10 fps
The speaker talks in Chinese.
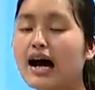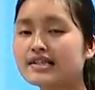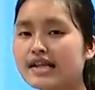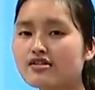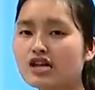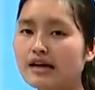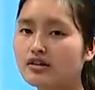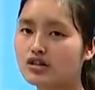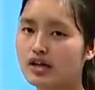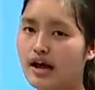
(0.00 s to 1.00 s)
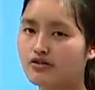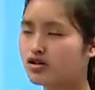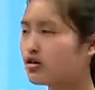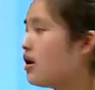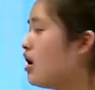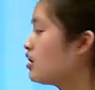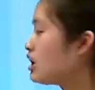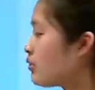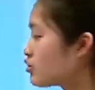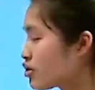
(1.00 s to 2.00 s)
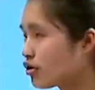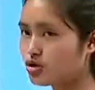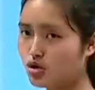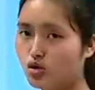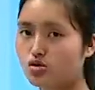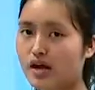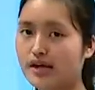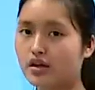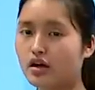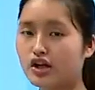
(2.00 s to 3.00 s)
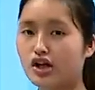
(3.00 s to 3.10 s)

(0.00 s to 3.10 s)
差相差的这两只，那么最后求出来的